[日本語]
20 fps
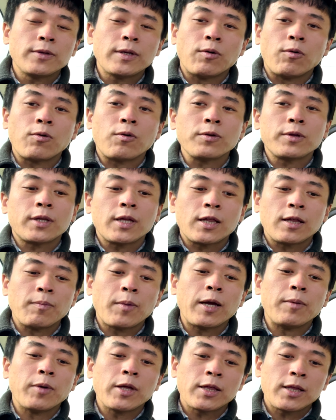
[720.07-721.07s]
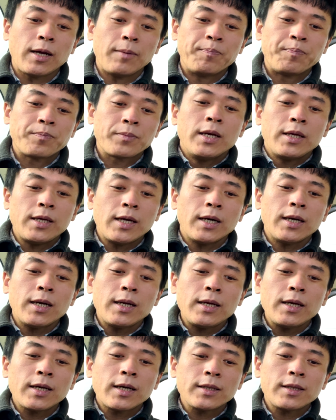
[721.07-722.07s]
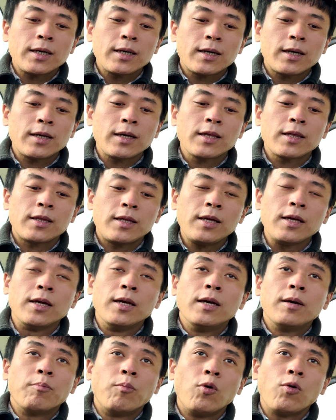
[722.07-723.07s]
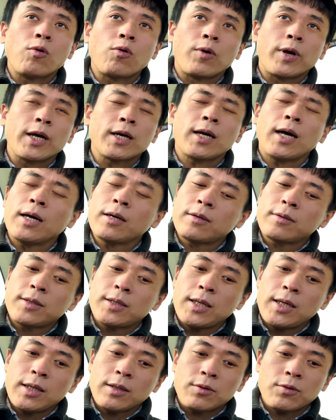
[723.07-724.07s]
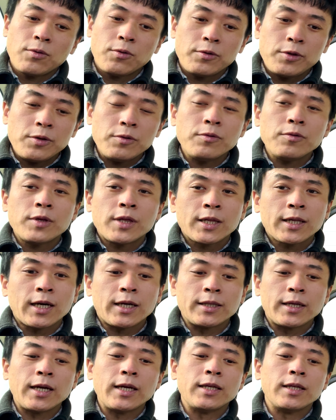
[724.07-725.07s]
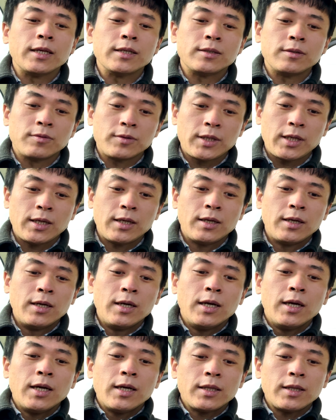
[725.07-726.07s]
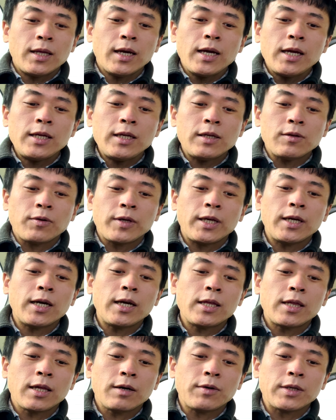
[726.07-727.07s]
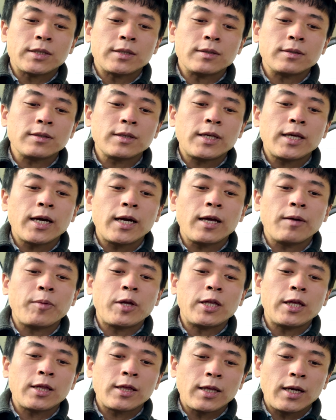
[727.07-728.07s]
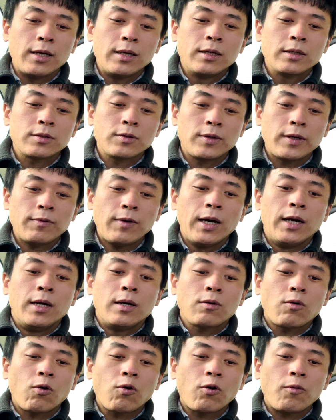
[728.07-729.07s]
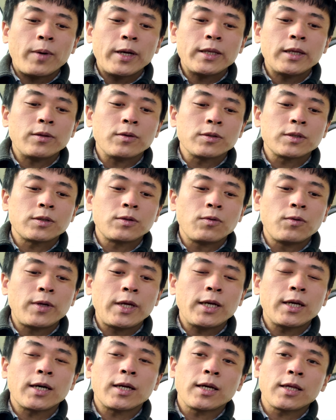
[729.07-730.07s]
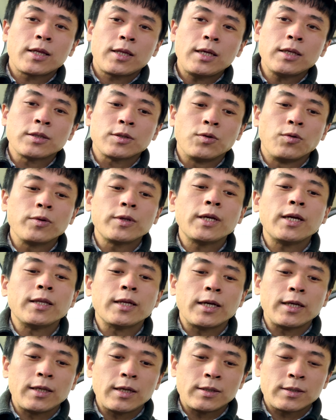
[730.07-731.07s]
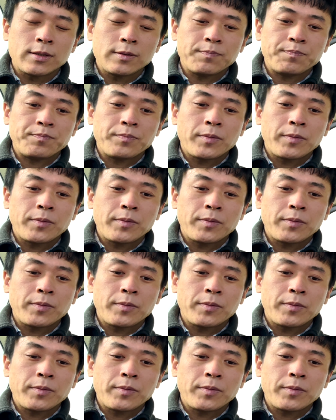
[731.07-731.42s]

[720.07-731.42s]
で起こってしまいましたやられ方からしてもうこれ確定というしかないんですよね第2の被害者は鈴木あやめでしたそれはここまでのストーリーからして想定内です